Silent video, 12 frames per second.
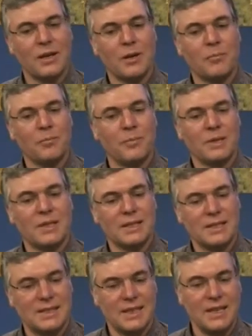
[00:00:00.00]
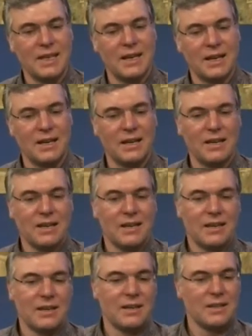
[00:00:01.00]
ähm, sehr,
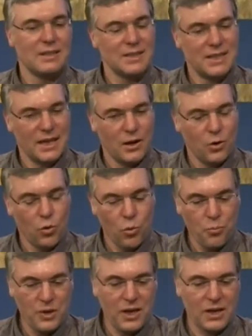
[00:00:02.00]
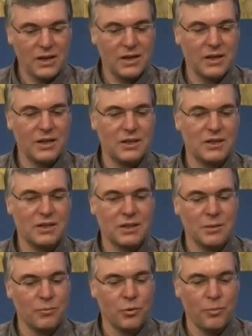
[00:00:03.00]
äh, sehr umgänglich,
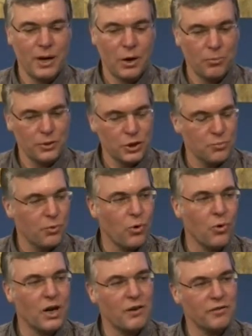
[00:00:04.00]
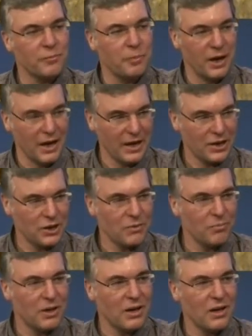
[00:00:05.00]
ähm, überhaupt nicht sprunghaft,
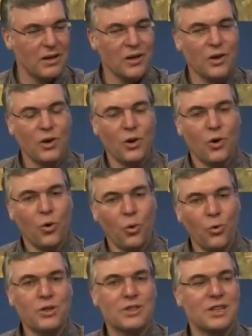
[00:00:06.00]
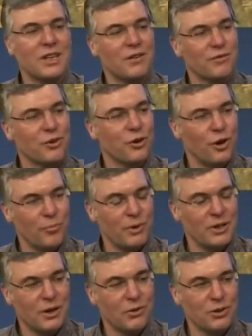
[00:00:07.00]
berechenbar und er
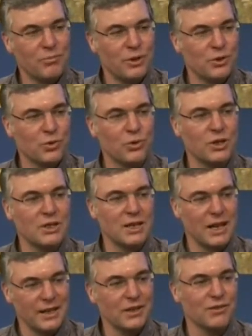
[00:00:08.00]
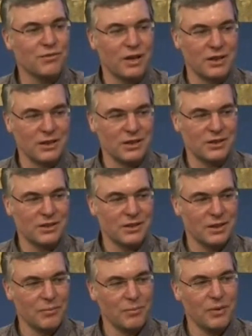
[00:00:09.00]
verkörpert auch die Person des Landesvaters
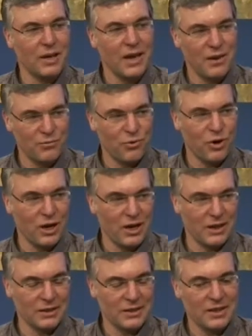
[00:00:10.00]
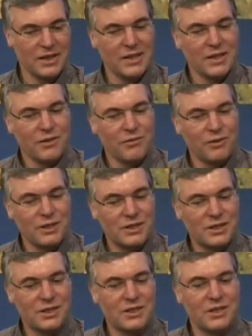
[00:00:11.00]
ähm, hervorragend. Wir
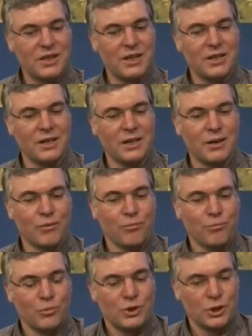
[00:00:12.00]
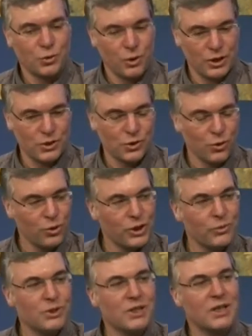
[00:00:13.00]
sind in einer Situation
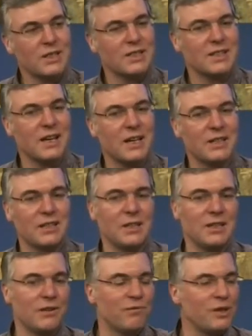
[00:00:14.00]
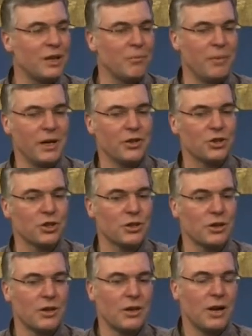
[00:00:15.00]
in unserer Zeit, in der viele
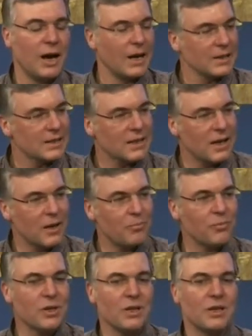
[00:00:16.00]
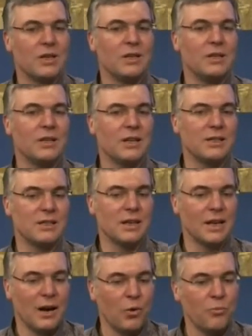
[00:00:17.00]
Menschen Angst haben, in der sie
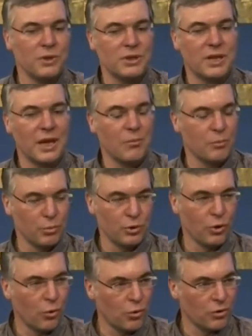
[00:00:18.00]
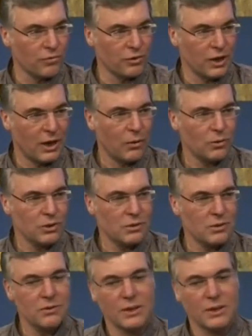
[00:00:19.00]
glauben, es gäbe Bedrohungen von außen.